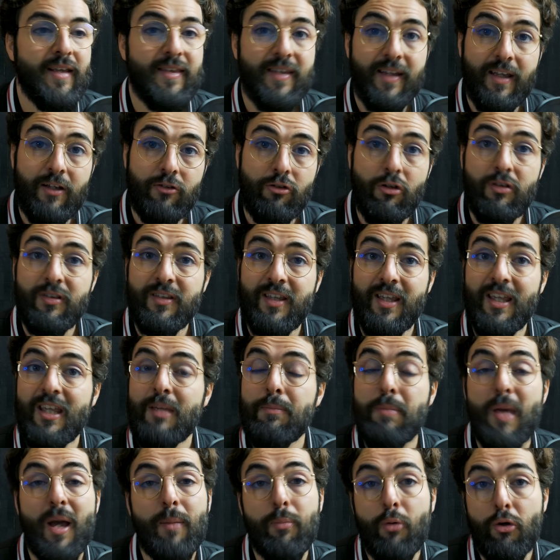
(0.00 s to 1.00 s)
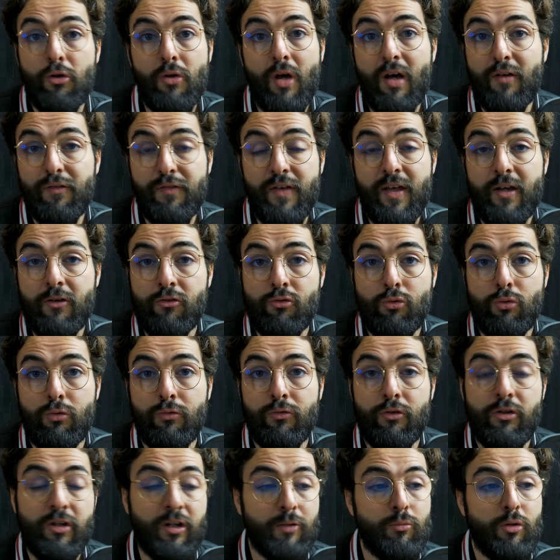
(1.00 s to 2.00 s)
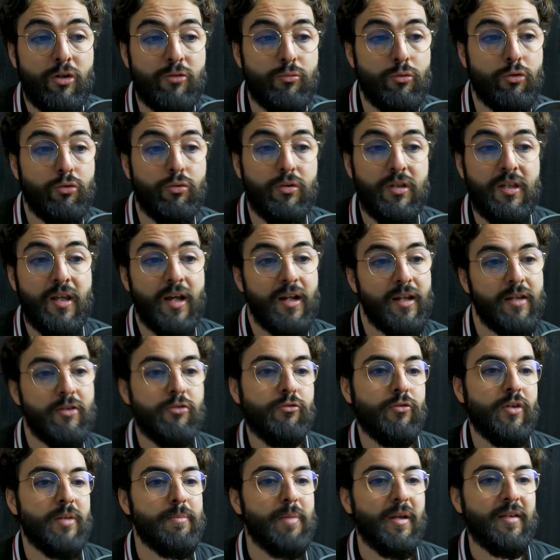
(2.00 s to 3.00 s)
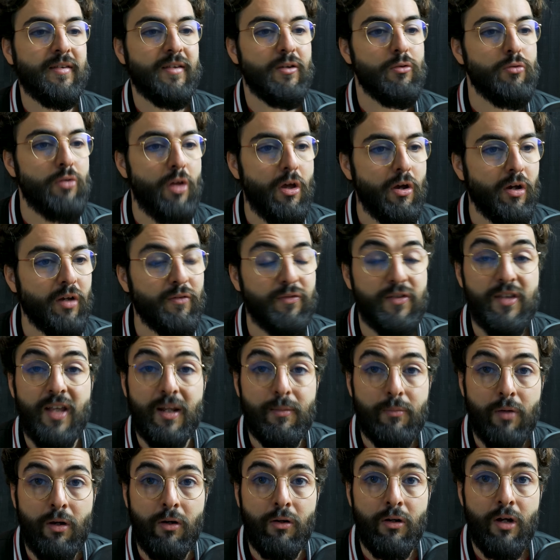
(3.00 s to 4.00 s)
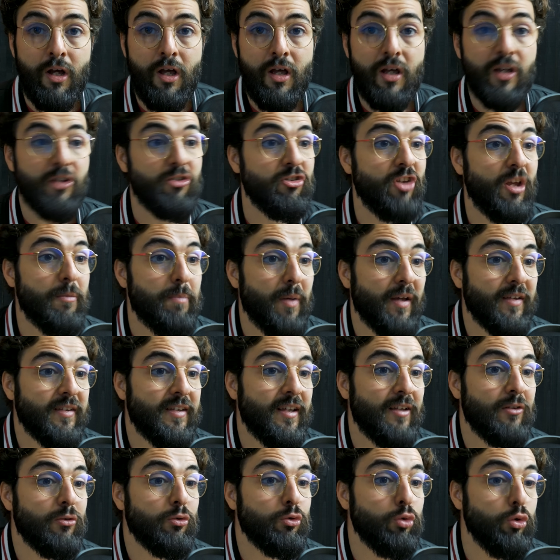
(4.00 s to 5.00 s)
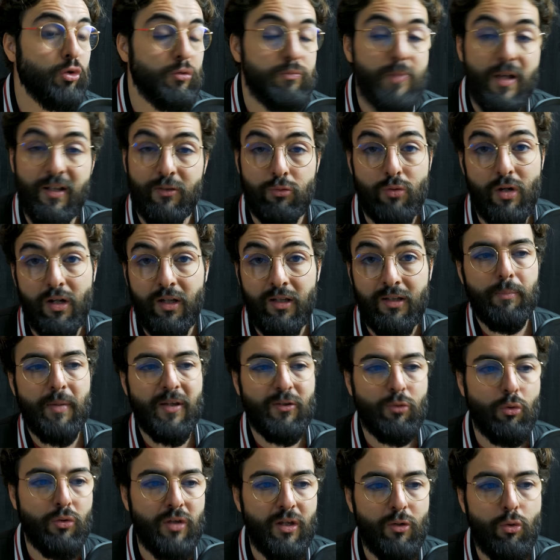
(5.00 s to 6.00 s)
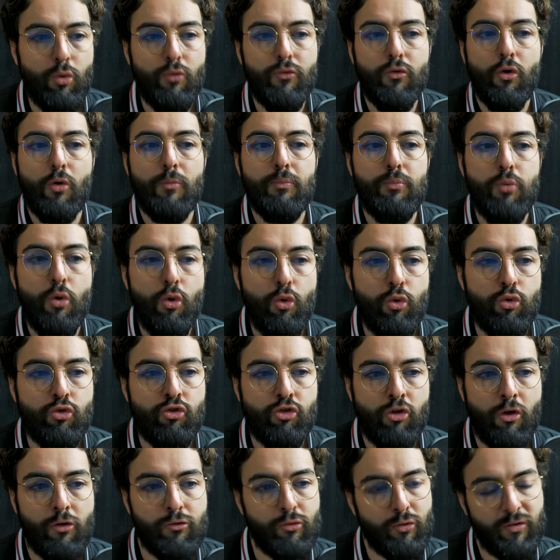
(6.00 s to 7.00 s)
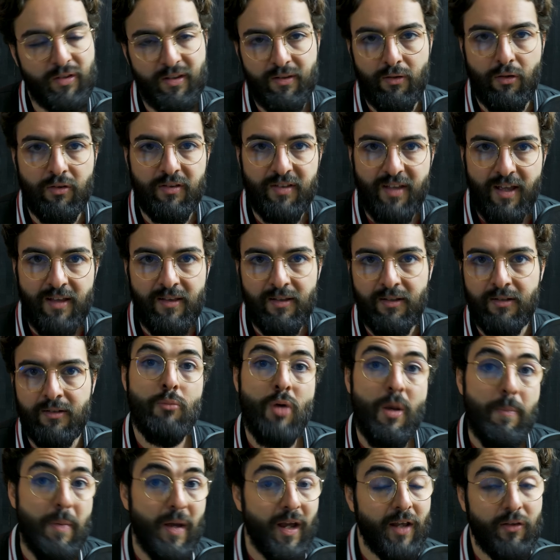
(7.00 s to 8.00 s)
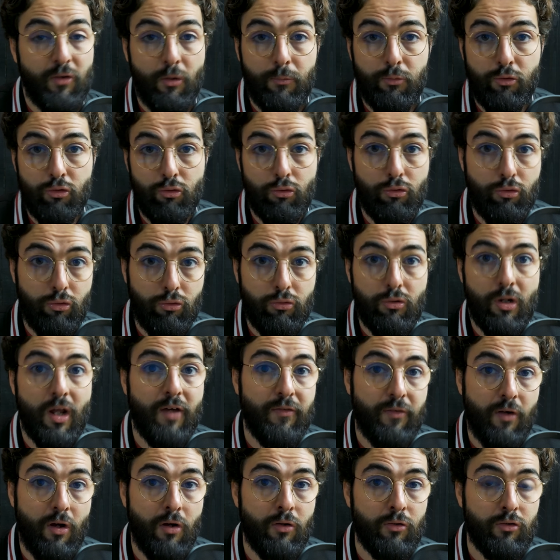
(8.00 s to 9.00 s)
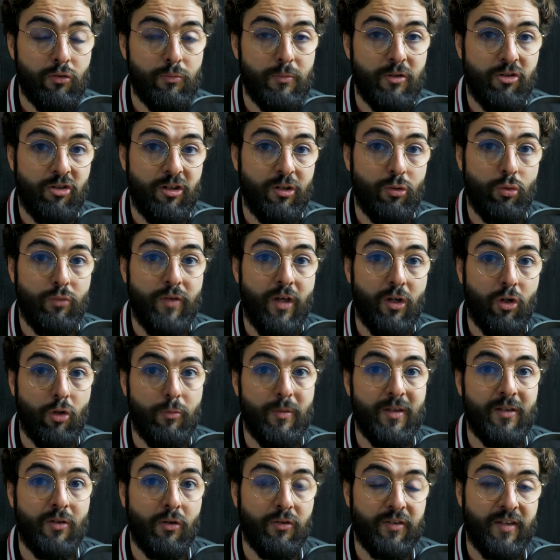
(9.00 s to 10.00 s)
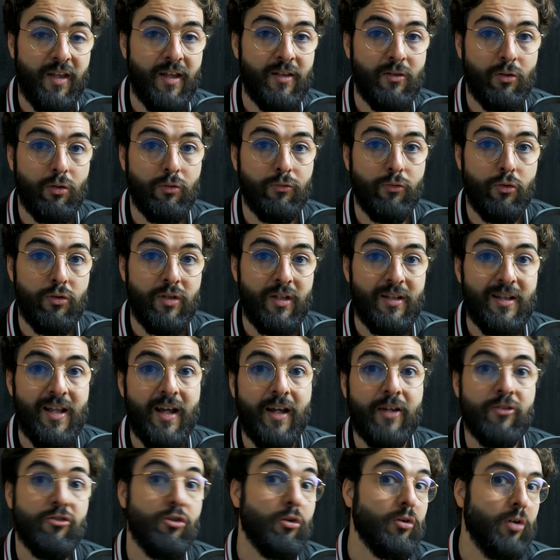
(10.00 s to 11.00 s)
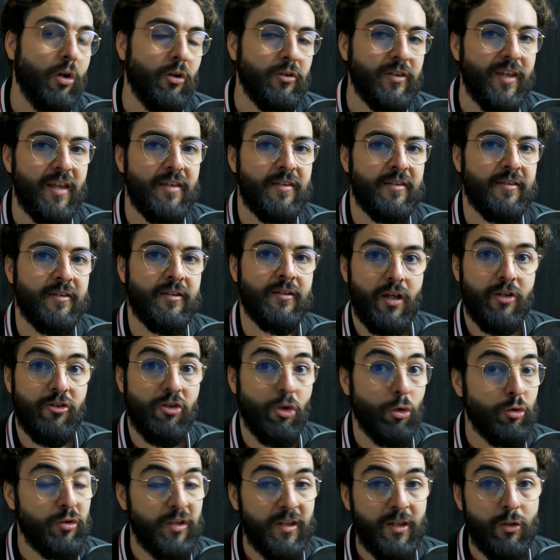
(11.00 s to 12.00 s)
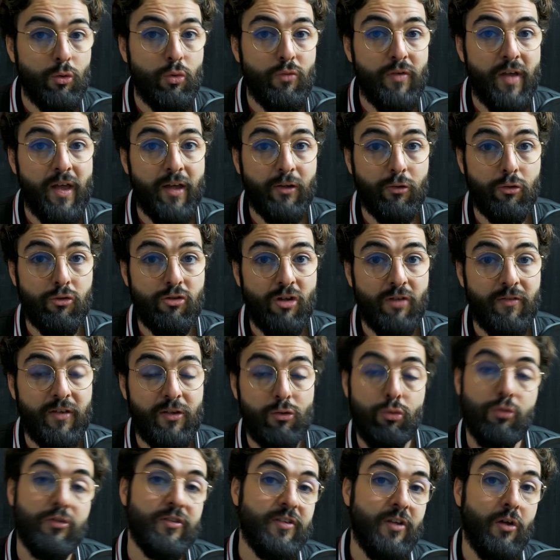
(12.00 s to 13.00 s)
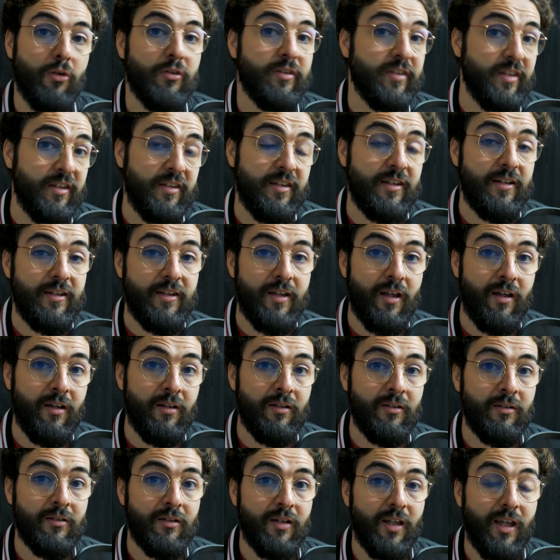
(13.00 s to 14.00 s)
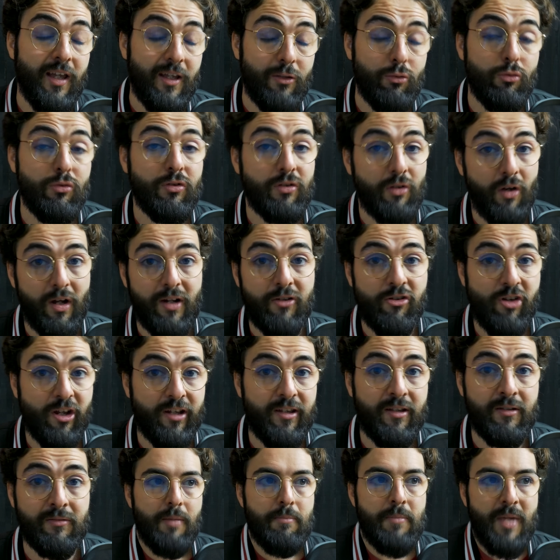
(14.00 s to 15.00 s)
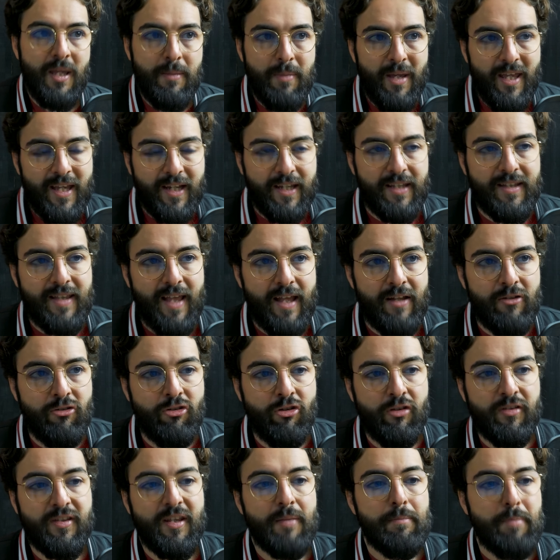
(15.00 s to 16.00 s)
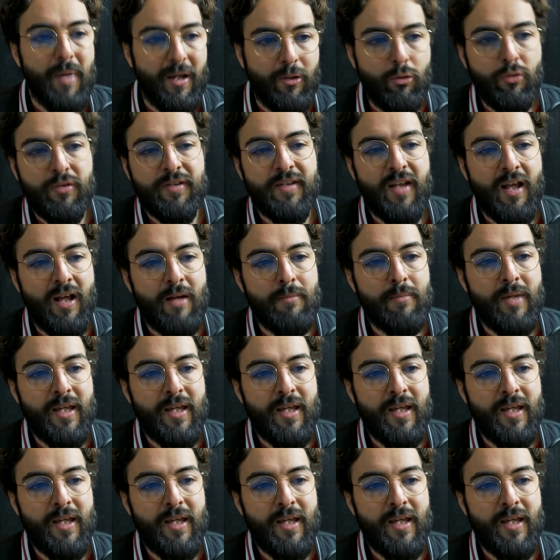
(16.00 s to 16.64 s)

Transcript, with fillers: Et c'est quelque chose qui est hyper prenant à faire, je trouve. Je dire, moi je me suis dit, allez, je vais y passer une heure, et finalement, j'y ai passé toute ma soirée, parce qu'on découvre beaucoup de choses sur ses ancêtres. Moi par exemple, je suis du sud de la France, mais j'ai découvert que mes ancêtres venaient de la région Grand Est. J'ai aussi découvert que j'avais du sang sicilien et du sang algérien. Mais MyHeritage, c'est pas que ça.